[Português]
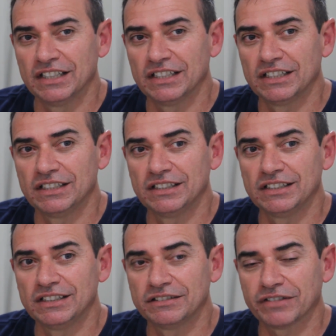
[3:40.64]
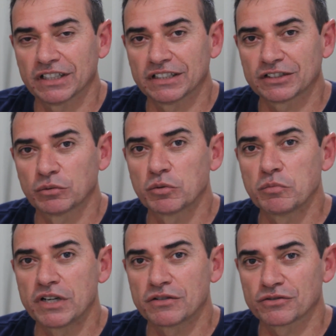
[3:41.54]
e falando sobre os
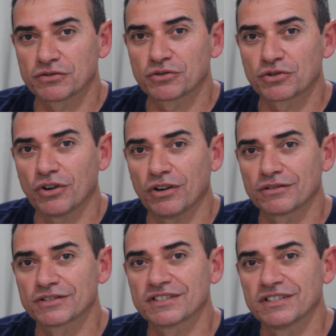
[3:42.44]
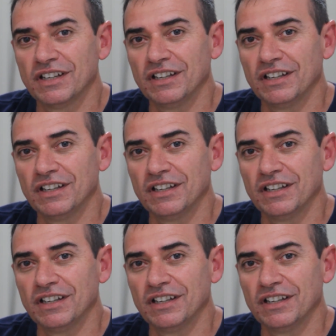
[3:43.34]
berços dos jogos